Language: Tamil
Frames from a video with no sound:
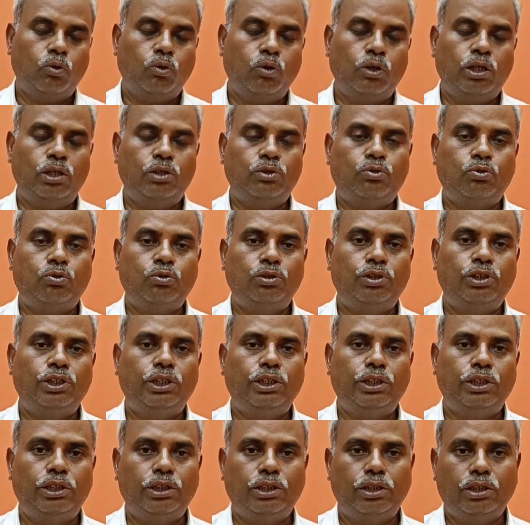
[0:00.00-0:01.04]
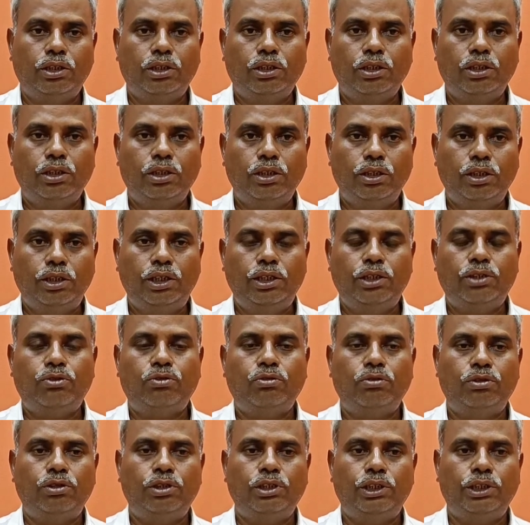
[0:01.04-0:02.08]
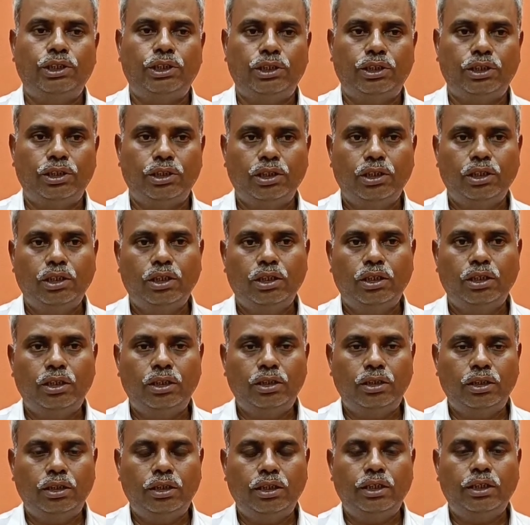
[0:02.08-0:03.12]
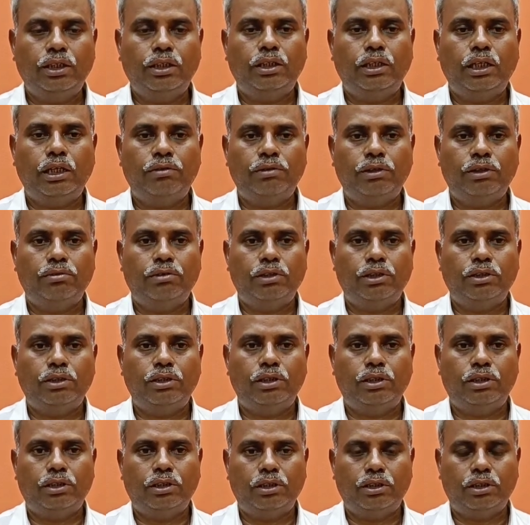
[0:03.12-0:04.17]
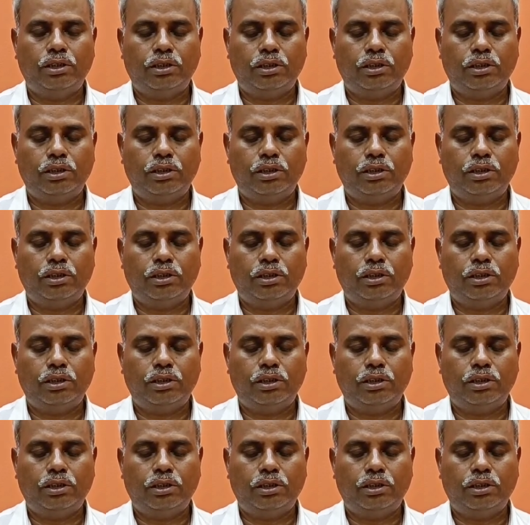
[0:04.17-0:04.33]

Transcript: குடல் சுத்தி நீர் சுத்தி இது இருந்தாவே வந்து